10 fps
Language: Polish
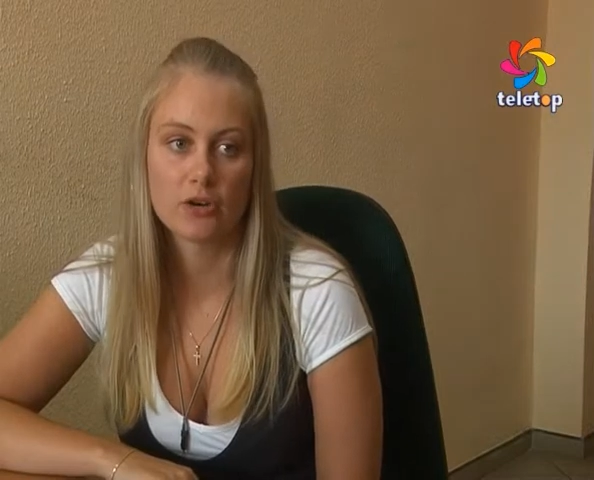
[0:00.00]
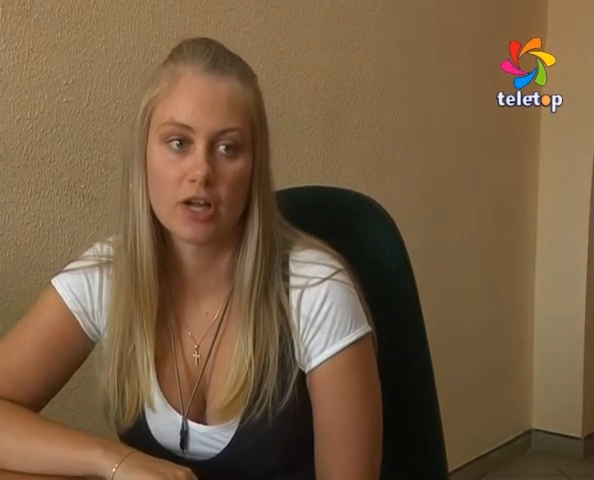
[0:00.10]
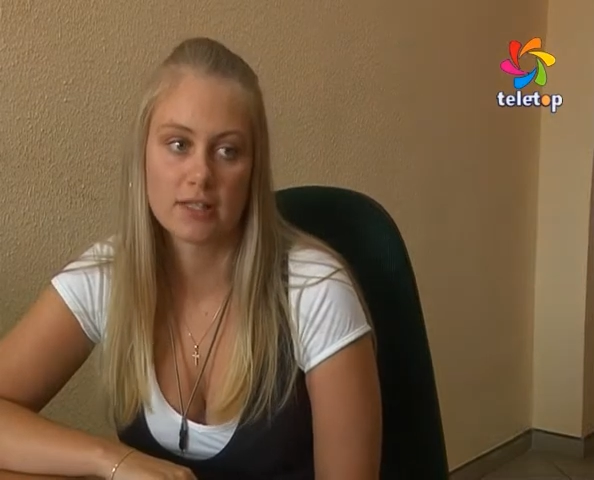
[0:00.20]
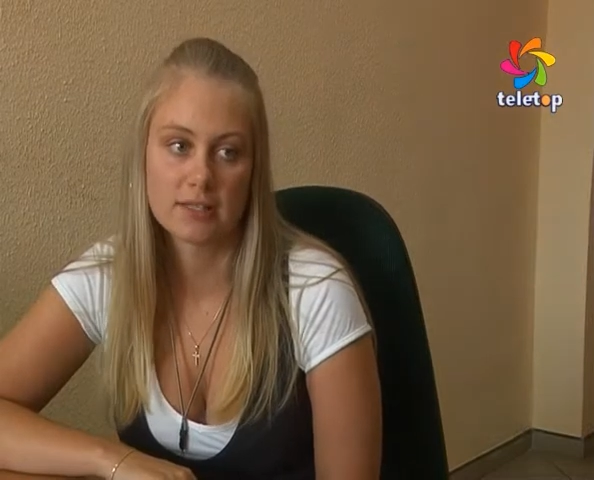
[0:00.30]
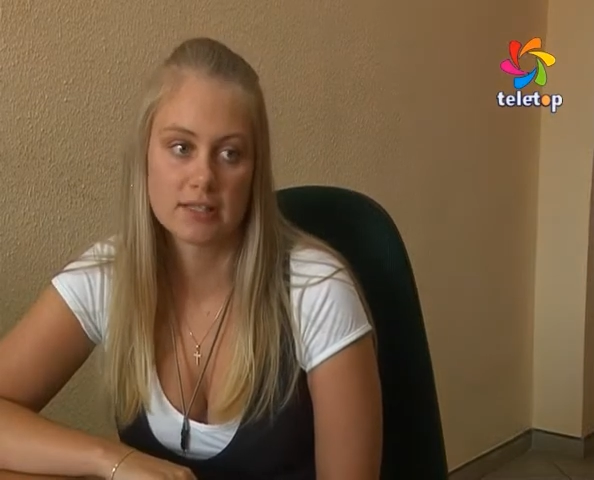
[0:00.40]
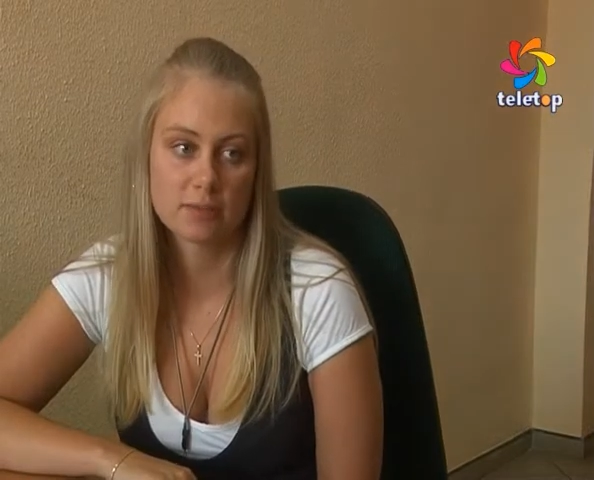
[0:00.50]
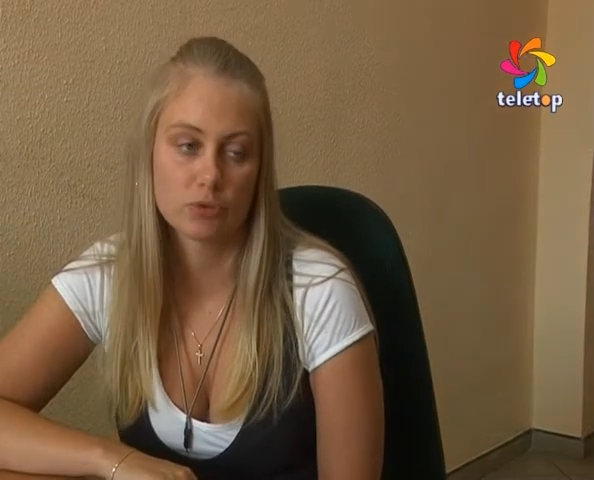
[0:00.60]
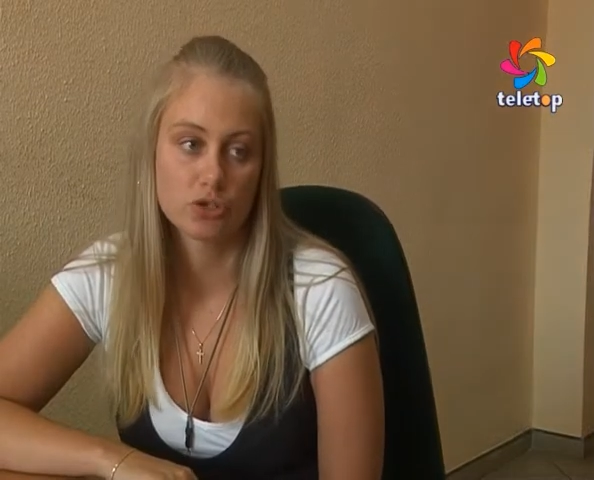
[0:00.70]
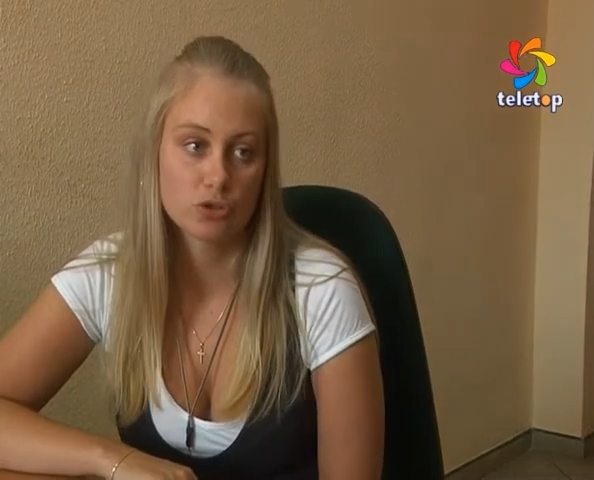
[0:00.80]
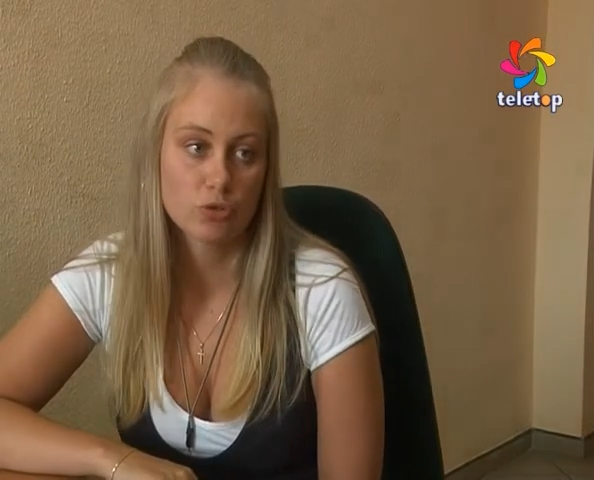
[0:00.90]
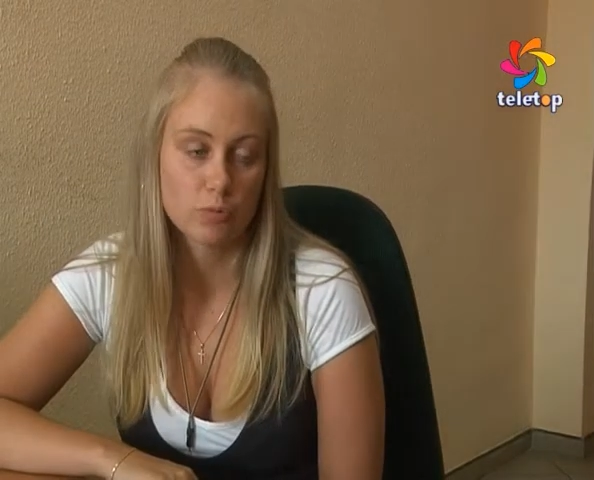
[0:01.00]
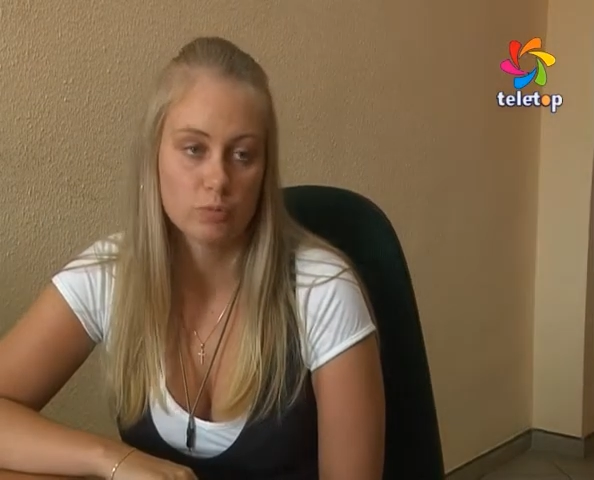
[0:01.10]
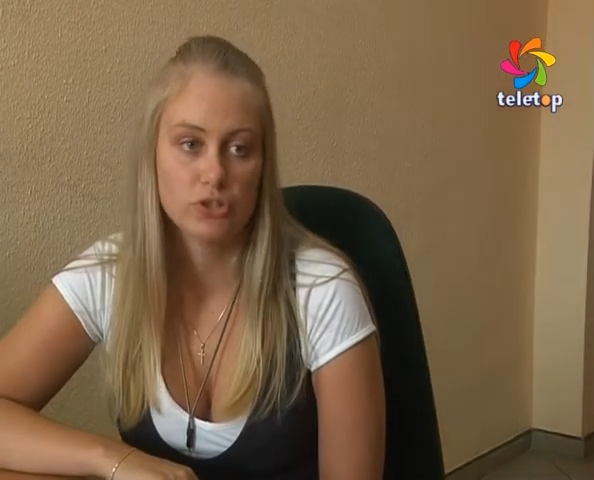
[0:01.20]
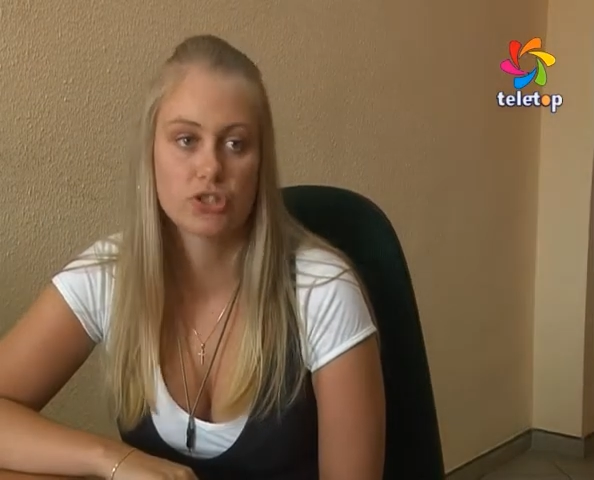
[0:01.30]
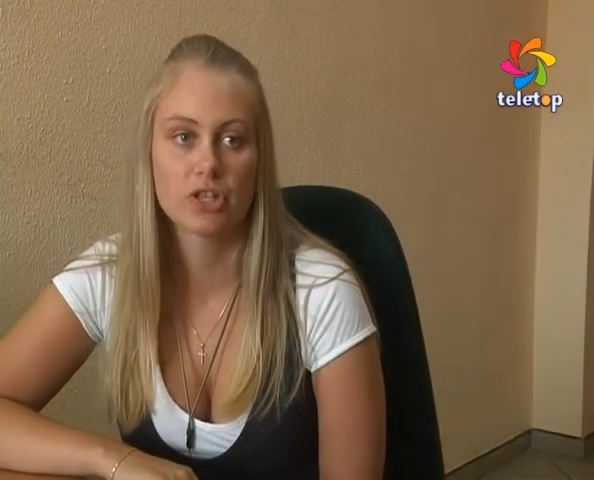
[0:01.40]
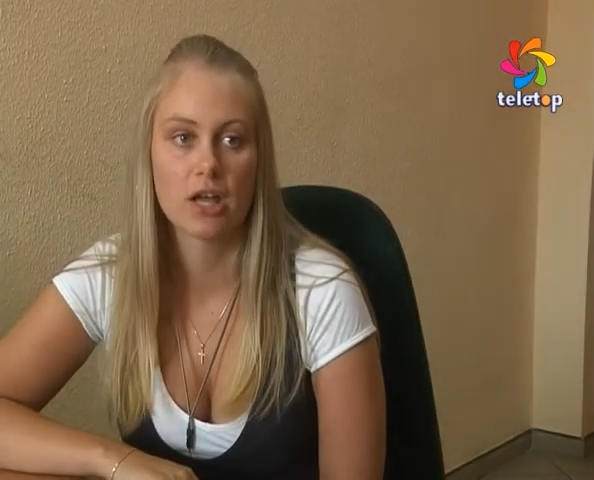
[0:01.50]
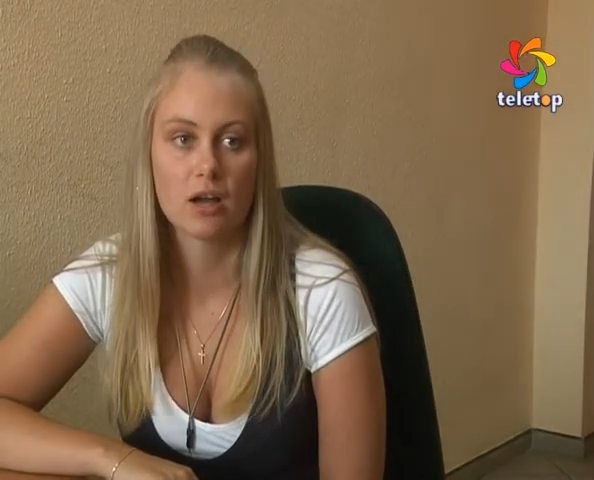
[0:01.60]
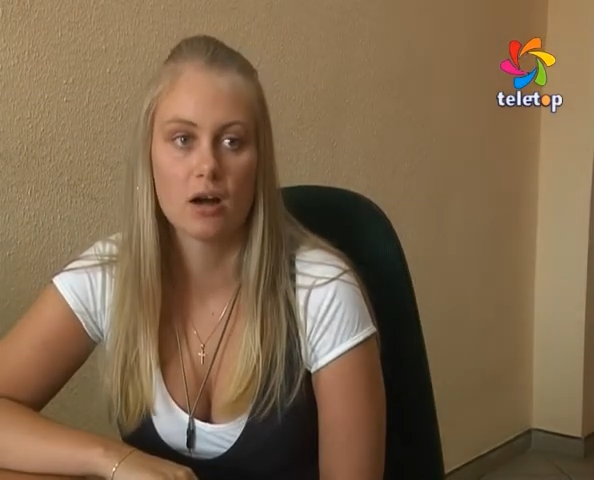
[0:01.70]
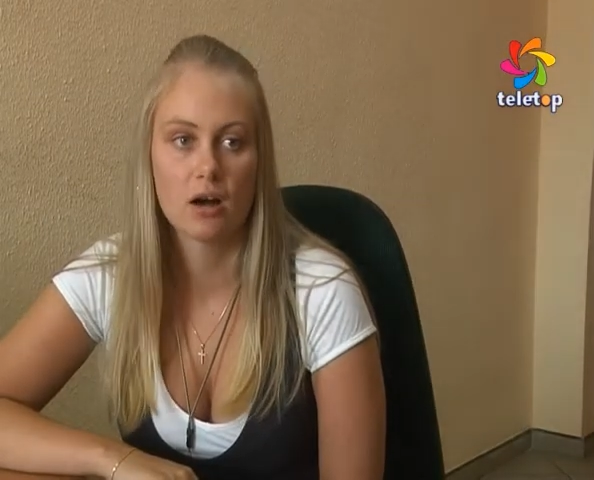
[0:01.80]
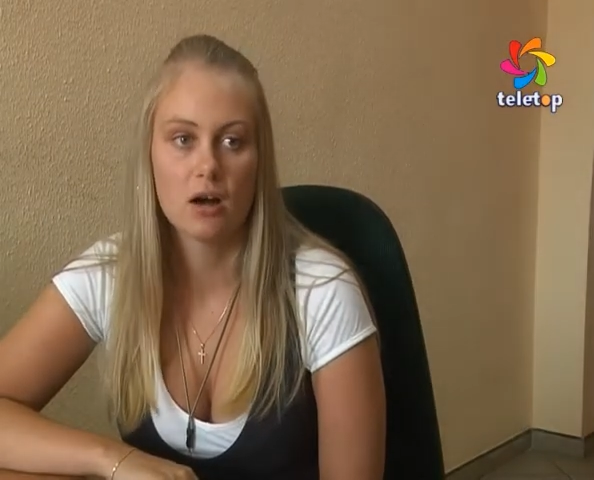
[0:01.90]
organizację pożytku
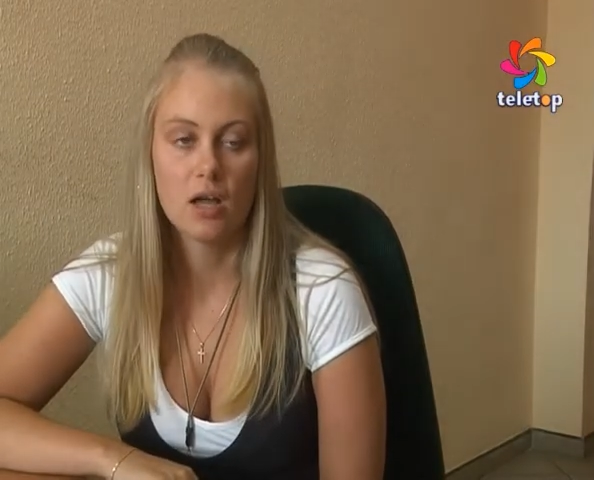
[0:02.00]
publicznego,